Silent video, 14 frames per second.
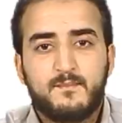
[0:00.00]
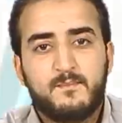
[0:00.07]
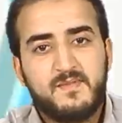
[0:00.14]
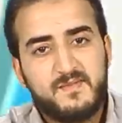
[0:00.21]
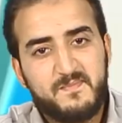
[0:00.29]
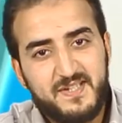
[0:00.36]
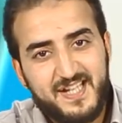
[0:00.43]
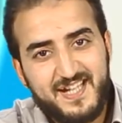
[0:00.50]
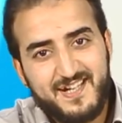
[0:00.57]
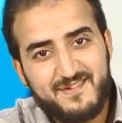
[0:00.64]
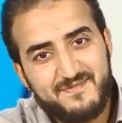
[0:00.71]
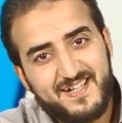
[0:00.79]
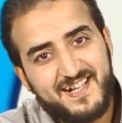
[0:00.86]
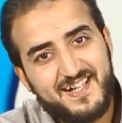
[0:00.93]
بسم الله
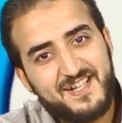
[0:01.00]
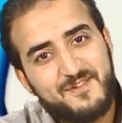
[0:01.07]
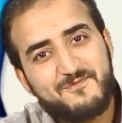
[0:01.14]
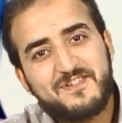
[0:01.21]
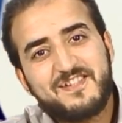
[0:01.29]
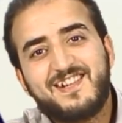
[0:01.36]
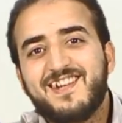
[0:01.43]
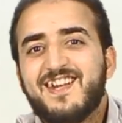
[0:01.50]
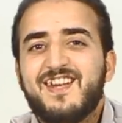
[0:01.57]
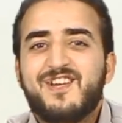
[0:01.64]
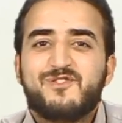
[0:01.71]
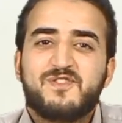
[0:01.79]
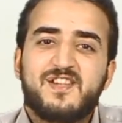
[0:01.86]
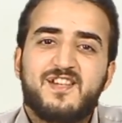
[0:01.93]
الرحمن الرحيم وصلى
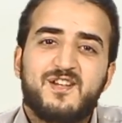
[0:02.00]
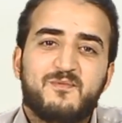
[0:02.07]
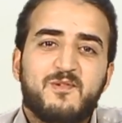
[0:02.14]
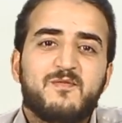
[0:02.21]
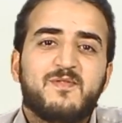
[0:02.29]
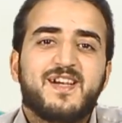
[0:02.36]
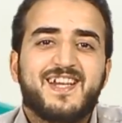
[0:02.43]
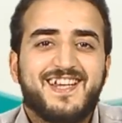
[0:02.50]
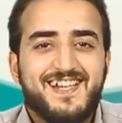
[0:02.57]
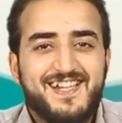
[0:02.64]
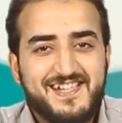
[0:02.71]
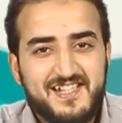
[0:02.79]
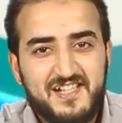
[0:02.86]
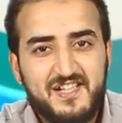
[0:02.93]
الله وسلم وبارك
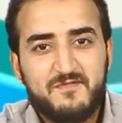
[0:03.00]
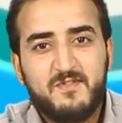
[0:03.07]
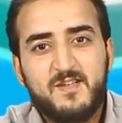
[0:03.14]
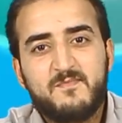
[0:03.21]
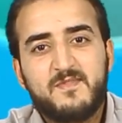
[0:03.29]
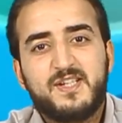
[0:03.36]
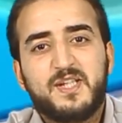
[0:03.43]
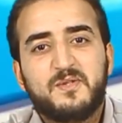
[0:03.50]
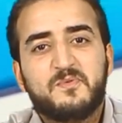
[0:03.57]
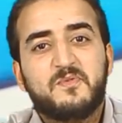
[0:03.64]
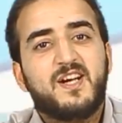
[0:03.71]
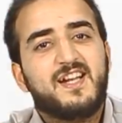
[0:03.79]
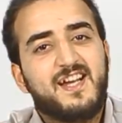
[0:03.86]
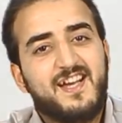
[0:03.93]
على سيدنا محمد
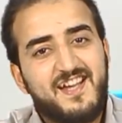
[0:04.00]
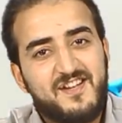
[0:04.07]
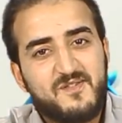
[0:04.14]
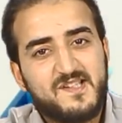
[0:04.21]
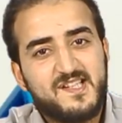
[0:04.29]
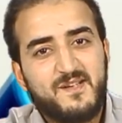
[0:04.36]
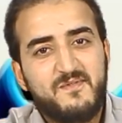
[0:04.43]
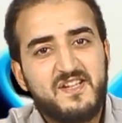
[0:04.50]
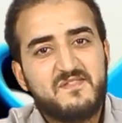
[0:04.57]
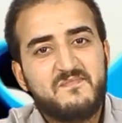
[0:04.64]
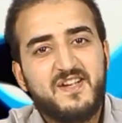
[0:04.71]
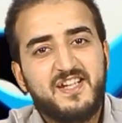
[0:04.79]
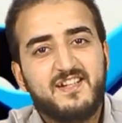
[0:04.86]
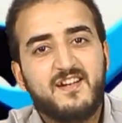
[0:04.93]
وعلى اله وصحبه
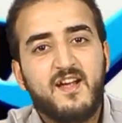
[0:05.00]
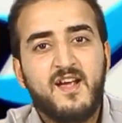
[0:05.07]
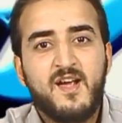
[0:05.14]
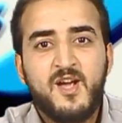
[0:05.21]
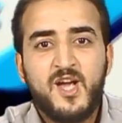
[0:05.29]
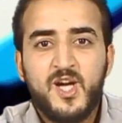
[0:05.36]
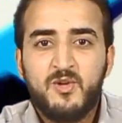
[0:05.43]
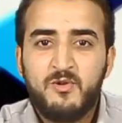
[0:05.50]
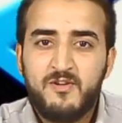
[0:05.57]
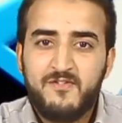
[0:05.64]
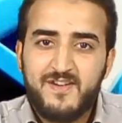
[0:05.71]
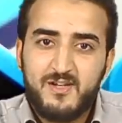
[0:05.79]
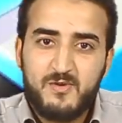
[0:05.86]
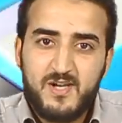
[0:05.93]
اجمعين.
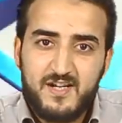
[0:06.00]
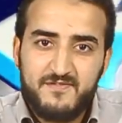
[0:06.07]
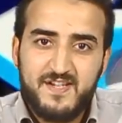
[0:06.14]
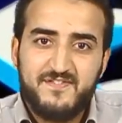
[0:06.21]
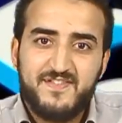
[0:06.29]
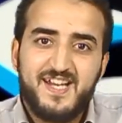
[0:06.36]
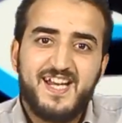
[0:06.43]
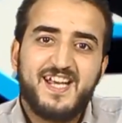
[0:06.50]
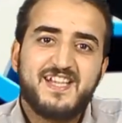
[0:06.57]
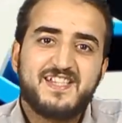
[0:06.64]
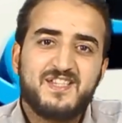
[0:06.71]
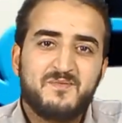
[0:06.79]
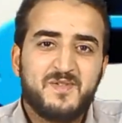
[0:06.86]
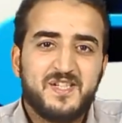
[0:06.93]
وقفنا في الحلقه
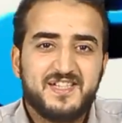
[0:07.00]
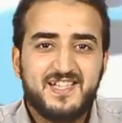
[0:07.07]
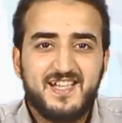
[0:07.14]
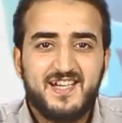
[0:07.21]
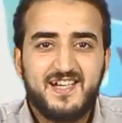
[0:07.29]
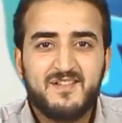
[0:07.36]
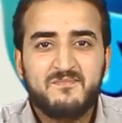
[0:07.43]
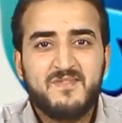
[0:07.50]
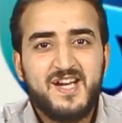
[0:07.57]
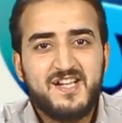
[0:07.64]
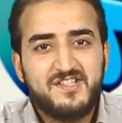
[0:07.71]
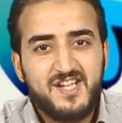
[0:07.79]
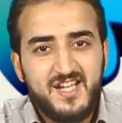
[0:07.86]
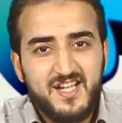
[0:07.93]
الماضيه
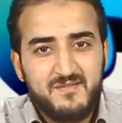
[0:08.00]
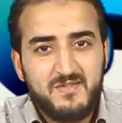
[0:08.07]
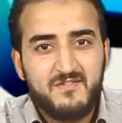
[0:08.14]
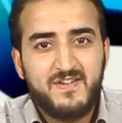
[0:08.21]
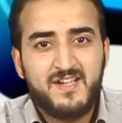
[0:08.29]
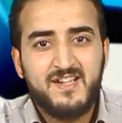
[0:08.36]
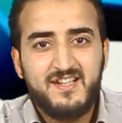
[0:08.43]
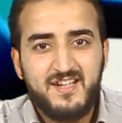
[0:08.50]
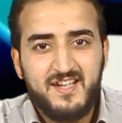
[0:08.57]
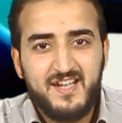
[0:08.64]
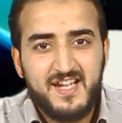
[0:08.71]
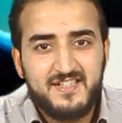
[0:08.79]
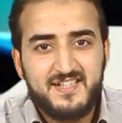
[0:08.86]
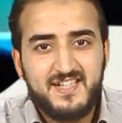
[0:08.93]
مع شيء من
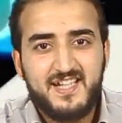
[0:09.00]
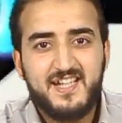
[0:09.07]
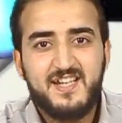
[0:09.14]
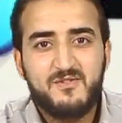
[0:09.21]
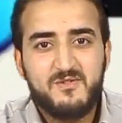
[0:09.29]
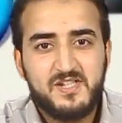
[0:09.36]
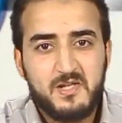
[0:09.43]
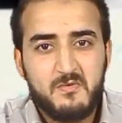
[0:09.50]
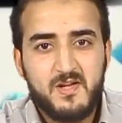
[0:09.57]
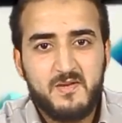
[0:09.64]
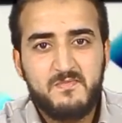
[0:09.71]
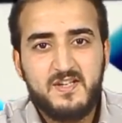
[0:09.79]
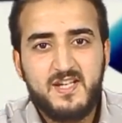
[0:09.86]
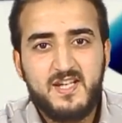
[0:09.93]
فضل الذكر
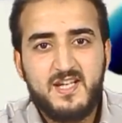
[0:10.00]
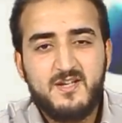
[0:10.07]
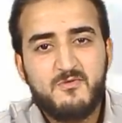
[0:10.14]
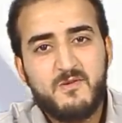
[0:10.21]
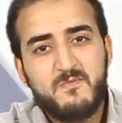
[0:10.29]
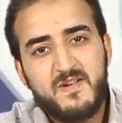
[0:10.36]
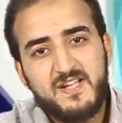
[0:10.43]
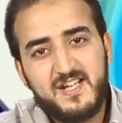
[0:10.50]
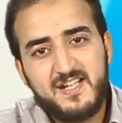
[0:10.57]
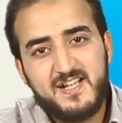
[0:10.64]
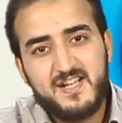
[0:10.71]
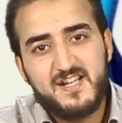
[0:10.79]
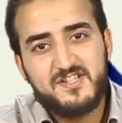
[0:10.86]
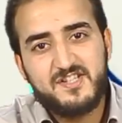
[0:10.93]
وتوابه
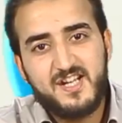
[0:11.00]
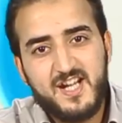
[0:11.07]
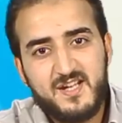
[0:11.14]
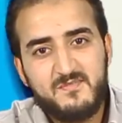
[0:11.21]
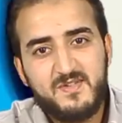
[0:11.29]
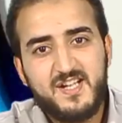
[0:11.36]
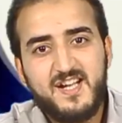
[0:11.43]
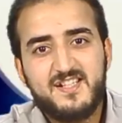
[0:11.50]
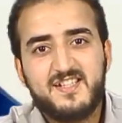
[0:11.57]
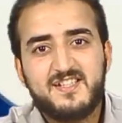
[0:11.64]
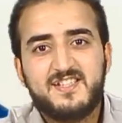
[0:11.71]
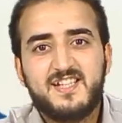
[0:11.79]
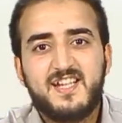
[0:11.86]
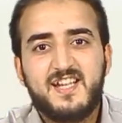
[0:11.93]
وبينا شيئا من هذا
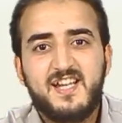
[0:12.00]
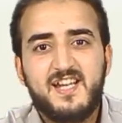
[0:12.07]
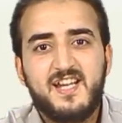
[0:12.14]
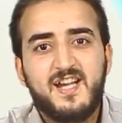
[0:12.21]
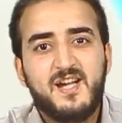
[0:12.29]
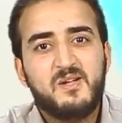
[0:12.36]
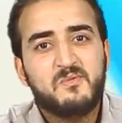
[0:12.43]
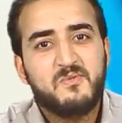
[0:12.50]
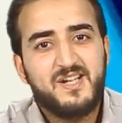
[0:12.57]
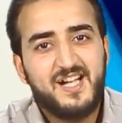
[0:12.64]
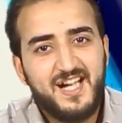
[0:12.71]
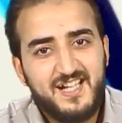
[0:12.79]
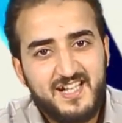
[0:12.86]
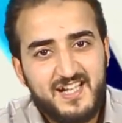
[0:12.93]
الذكر
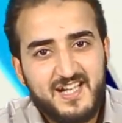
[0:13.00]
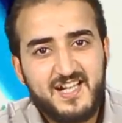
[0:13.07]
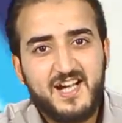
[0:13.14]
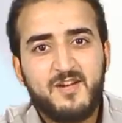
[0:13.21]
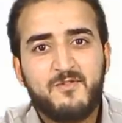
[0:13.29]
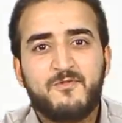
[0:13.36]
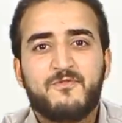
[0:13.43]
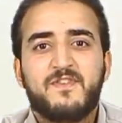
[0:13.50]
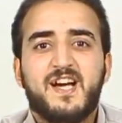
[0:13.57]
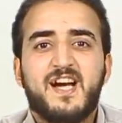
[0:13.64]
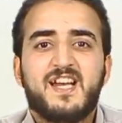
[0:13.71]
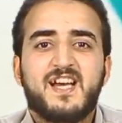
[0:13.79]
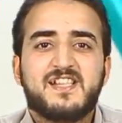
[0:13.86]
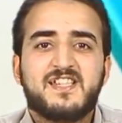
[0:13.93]
ولعلنا نقف في
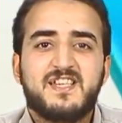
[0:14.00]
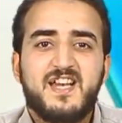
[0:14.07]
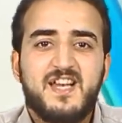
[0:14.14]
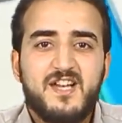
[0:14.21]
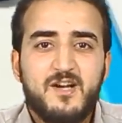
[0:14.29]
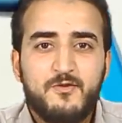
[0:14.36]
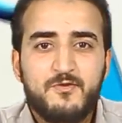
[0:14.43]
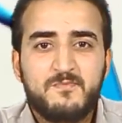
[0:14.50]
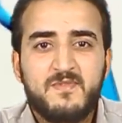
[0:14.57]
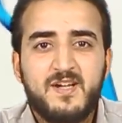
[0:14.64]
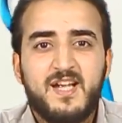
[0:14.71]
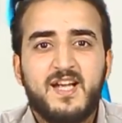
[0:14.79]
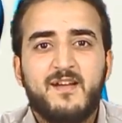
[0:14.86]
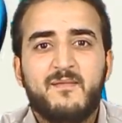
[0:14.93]
حلقتنا
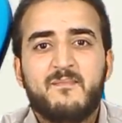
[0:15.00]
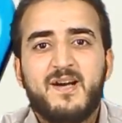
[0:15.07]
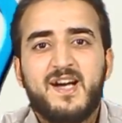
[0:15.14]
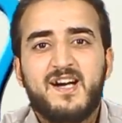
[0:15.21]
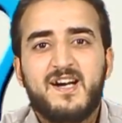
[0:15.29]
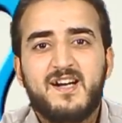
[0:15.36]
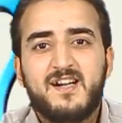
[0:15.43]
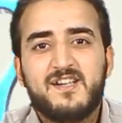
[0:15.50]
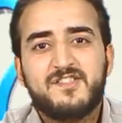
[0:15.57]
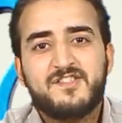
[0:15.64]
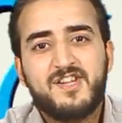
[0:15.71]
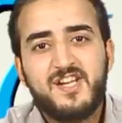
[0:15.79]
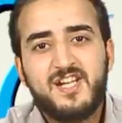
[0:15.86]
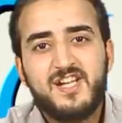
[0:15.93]
اليوم مع
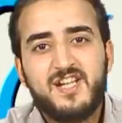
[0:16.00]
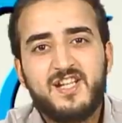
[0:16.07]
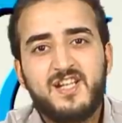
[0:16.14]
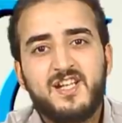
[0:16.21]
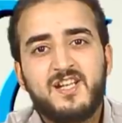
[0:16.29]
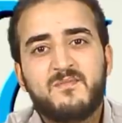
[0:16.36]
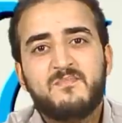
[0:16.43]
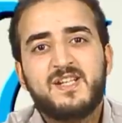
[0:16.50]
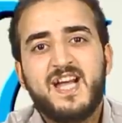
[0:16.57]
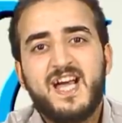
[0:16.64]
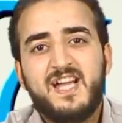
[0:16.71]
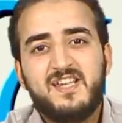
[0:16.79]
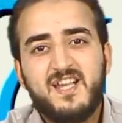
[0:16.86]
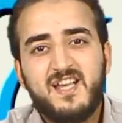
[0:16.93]
شيء من
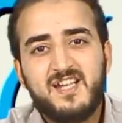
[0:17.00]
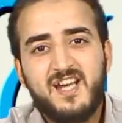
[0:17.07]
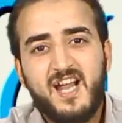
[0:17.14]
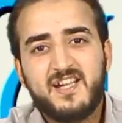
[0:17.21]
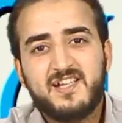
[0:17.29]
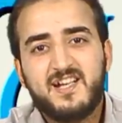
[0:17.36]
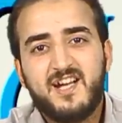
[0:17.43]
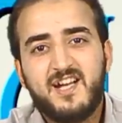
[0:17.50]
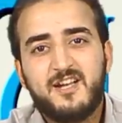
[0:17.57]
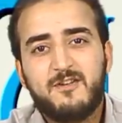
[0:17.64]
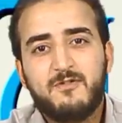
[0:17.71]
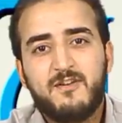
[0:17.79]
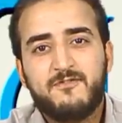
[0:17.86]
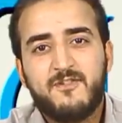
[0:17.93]
اعيان
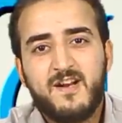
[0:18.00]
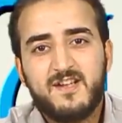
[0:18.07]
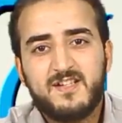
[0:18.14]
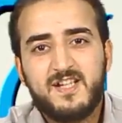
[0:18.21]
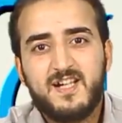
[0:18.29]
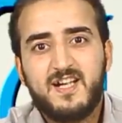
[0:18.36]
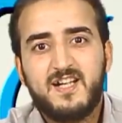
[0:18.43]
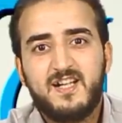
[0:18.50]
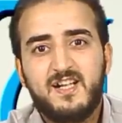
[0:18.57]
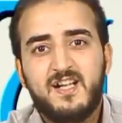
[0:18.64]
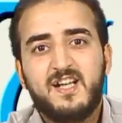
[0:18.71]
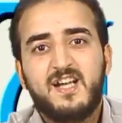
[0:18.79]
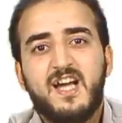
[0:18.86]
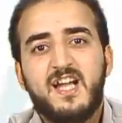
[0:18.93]
الاذكار وافرادها
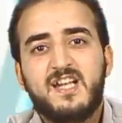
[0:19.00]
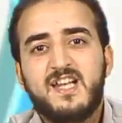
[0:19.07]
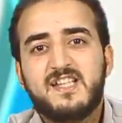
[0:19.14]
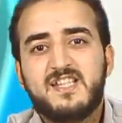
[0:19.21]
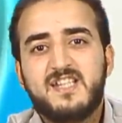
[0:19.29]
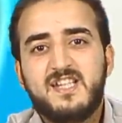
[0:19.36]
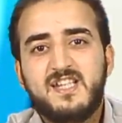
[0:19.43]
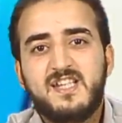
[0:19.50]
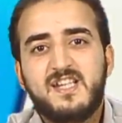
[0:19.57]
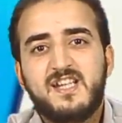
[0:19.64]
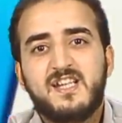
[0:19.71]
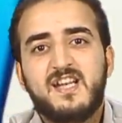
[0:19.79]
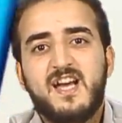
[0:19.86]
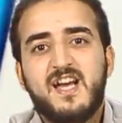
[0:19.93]

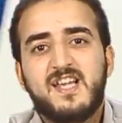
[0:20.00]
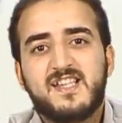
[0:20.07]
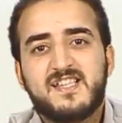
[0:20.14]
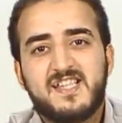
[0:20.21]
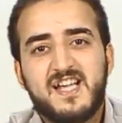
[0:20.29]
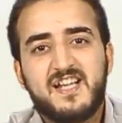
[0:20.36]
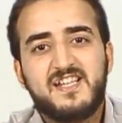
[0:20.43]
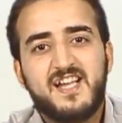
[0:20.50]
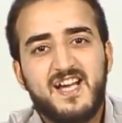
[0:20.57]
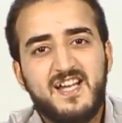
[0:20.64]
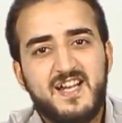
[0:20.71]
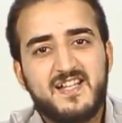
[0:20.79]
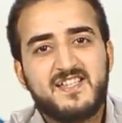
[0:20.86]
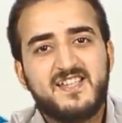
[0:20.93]
التي لا يستغني
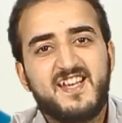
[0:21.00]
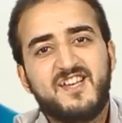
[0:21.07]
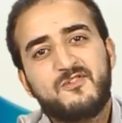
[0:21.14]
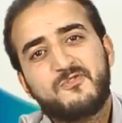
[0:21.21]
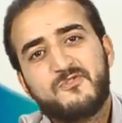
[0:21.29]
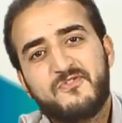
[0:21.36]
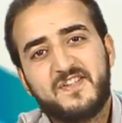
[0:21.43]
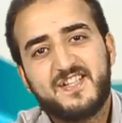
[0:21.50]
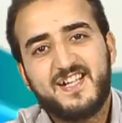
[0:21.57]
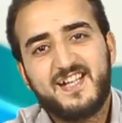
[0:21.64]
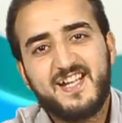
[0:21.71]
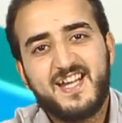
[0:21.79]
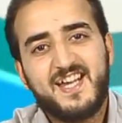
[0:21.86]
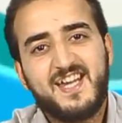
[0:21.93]
عنها السالك في
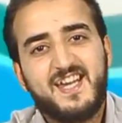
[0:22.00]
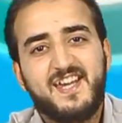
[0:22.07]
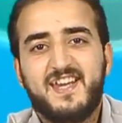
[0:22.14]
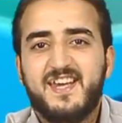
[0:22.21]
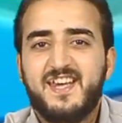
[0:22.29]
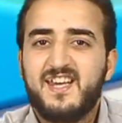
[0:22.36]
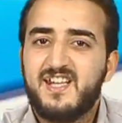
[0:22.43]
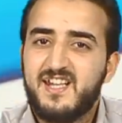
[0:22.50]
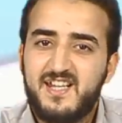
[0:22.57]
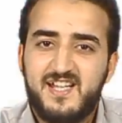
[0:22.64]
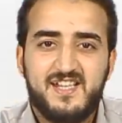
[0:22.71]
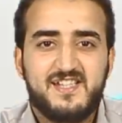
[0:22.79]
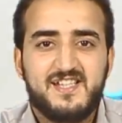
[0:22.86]
طريقه الى الله